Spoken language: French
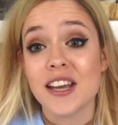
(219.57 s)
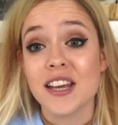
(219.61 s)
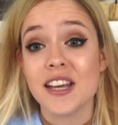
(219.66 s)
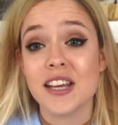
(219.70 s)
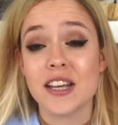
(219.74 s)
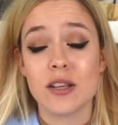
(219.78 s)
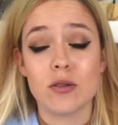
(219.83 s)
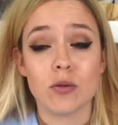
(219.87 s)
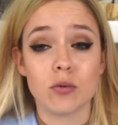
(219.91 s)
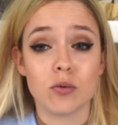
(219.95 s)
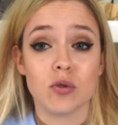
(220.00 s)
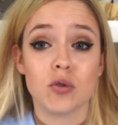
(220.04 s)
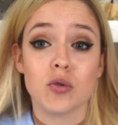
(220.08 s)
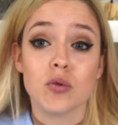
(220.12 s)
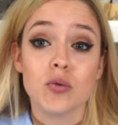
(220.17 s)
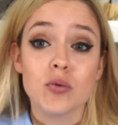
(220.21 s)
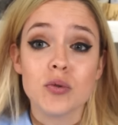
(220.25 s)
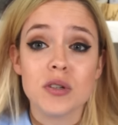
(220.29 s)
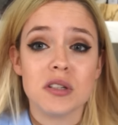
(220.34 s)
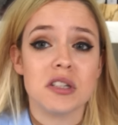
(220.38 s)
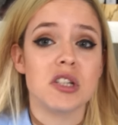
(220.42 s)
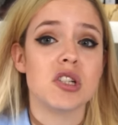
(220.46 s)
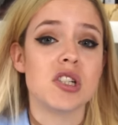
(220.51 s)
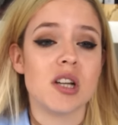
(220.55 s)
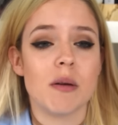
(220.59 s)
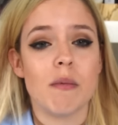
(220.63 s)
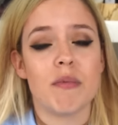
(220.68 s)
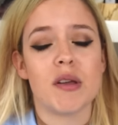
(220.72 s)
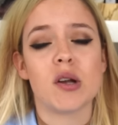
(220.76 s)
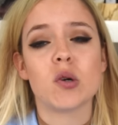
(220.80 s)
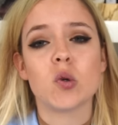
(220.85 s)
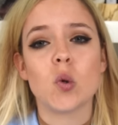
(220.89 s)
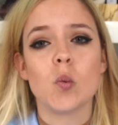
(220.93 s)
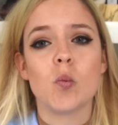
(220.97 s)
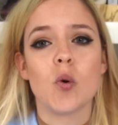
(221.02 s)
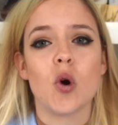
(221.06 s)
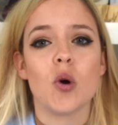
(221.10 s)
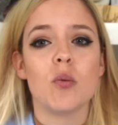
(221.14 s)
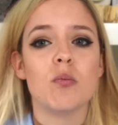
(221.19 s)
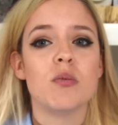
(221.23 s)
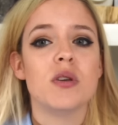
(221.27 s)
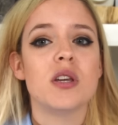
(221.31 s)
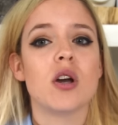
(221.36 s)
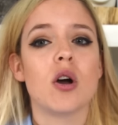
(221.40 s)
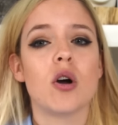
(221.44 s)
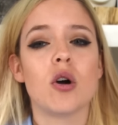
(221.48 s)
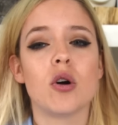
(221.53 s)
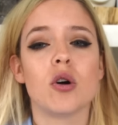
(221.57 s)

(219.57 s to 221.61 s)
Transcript: Et donc du coup, ici, j'aime bien le compromis